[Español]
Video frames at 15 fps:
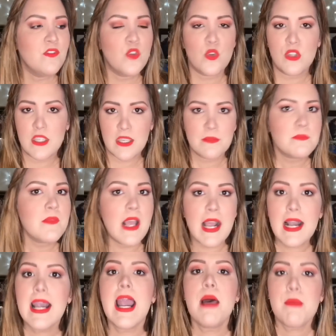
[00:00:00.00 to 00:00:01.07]
tú di,
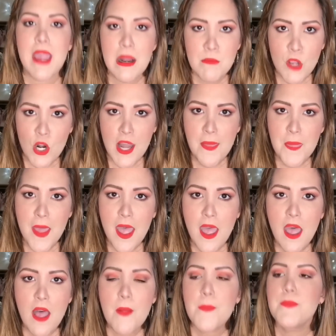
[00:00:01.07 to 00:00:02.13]
labial violeta,
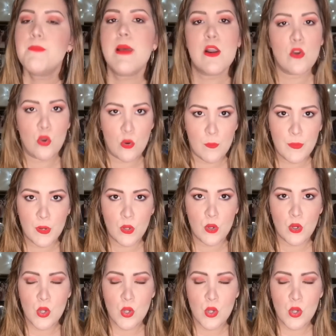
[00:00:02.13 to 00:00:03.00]
me lo compro.